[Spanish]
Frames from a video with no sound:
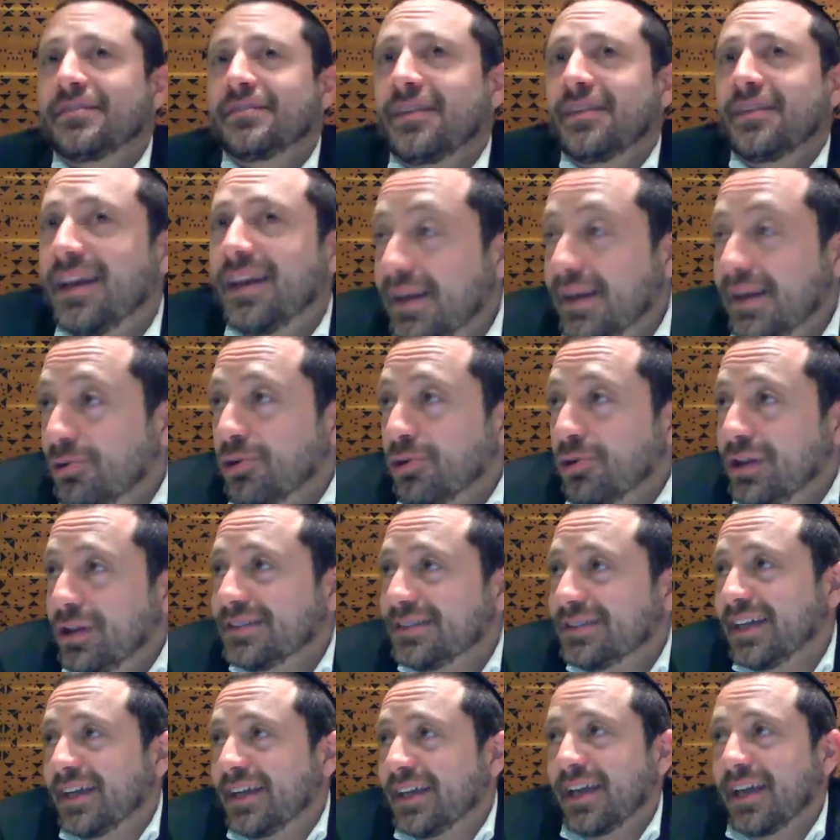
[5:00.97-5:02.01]
Y el libro
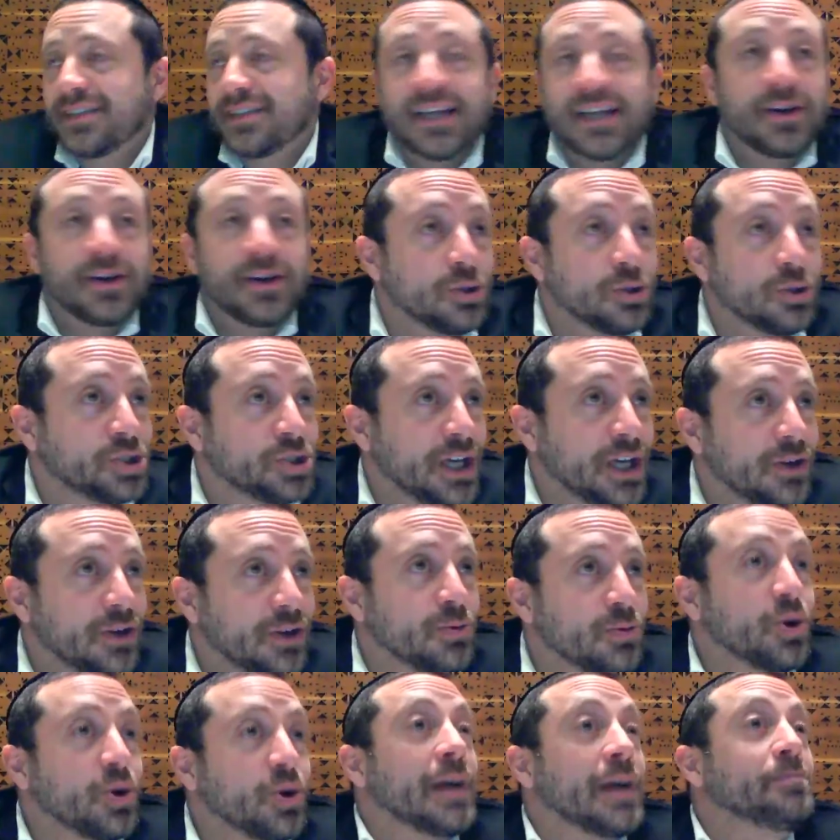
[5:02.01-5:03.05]
dice que esa noche
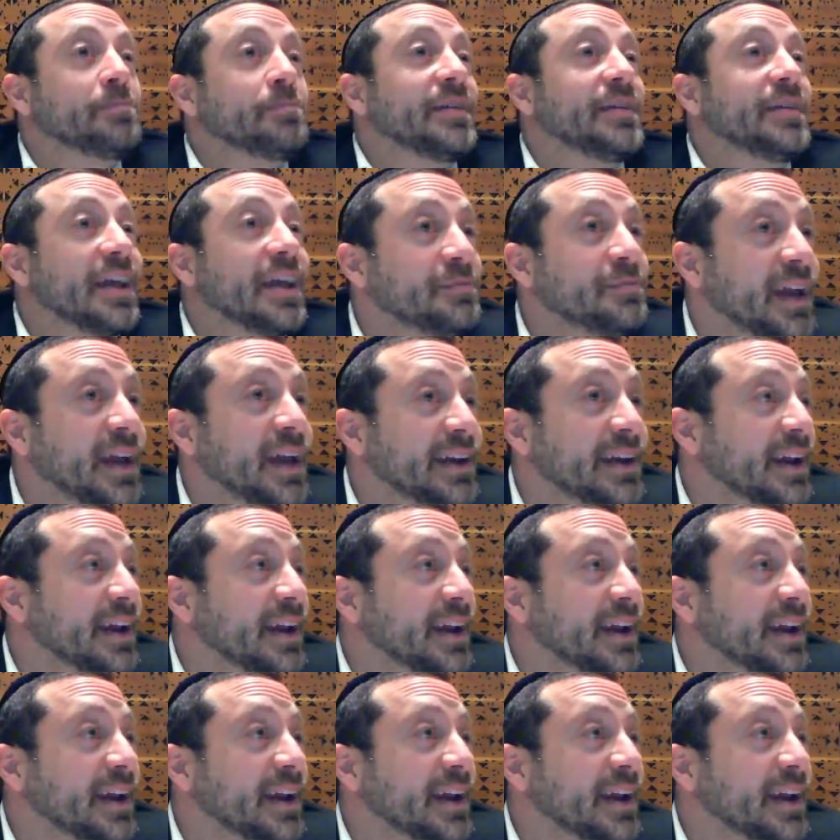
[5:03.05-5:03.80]
hubo una epidemia en el